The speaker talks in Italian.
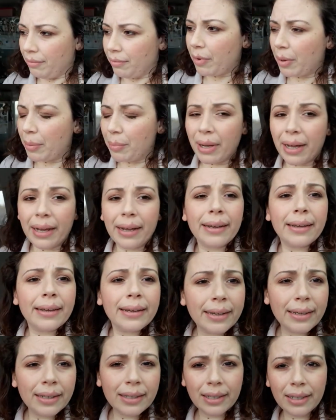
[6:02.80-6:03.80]

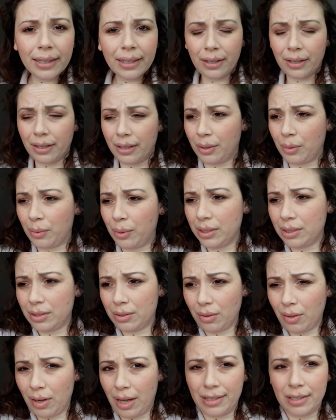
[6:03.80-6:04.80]
Vabbè,
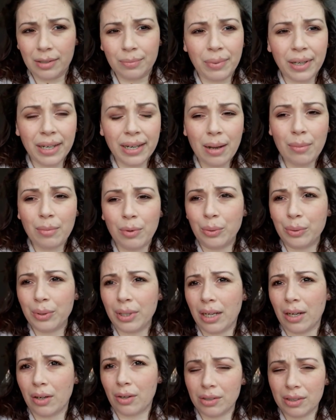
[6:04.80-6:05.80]
questo è. Speriamo
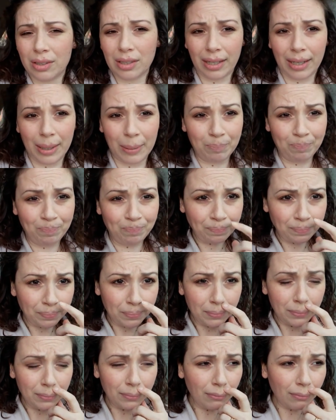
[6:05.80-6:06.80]
l'unica cosa che
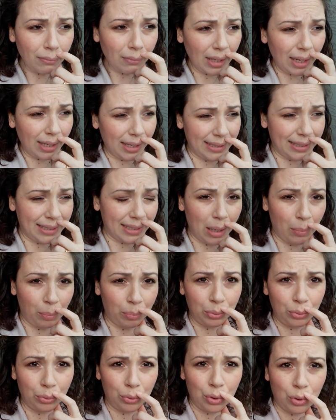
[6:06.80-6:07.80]
eh, sia
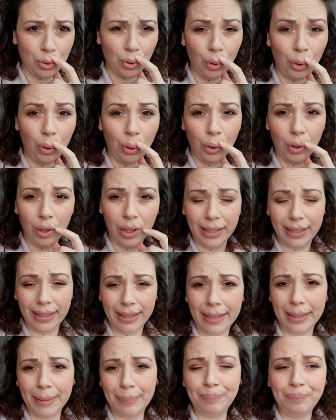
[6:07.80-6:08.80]
appunto solo,
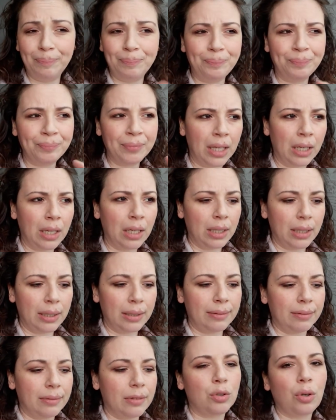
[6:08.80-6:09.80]
ehm,
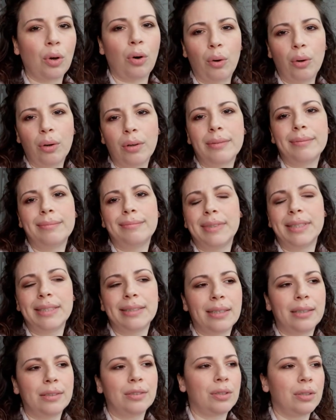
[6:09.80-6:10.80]
solo, nel
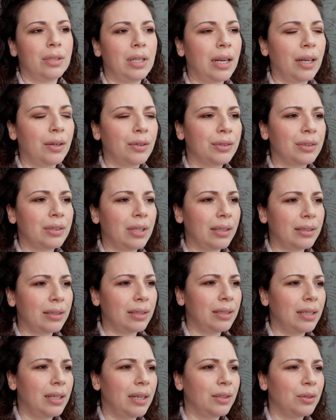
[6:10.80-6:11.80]
senso nella
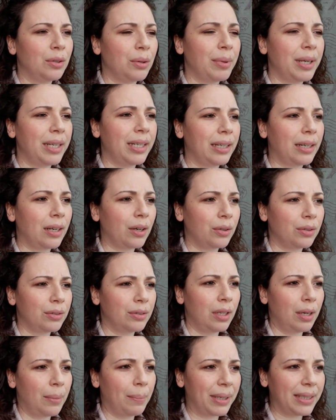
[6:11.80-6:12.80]
nottata della domenica con
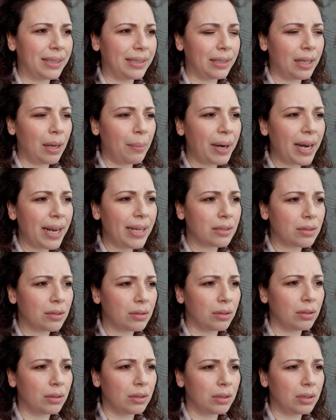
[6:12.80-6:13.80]
mattina
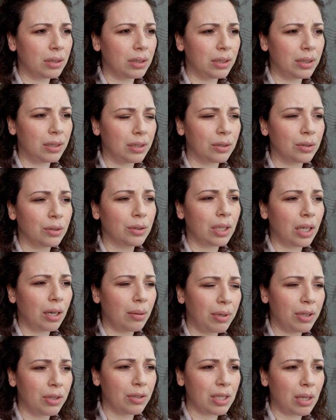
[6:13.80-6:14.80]
presto, eh, così
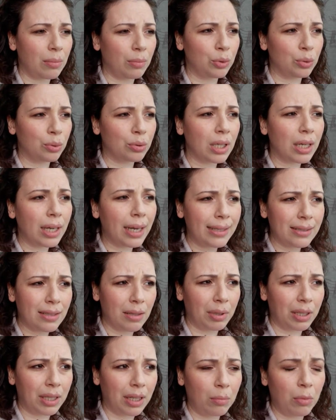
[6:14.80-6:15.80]
almeno siamo tutti a
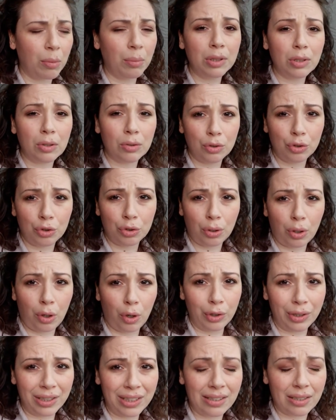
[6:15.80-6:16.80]
casa perché al momento non ci sono
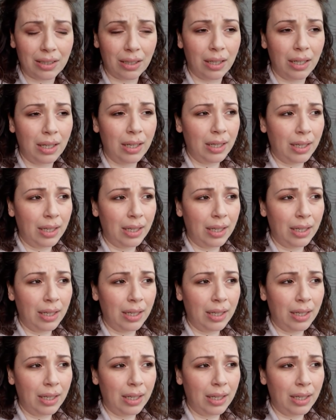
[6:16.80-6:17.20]
notizie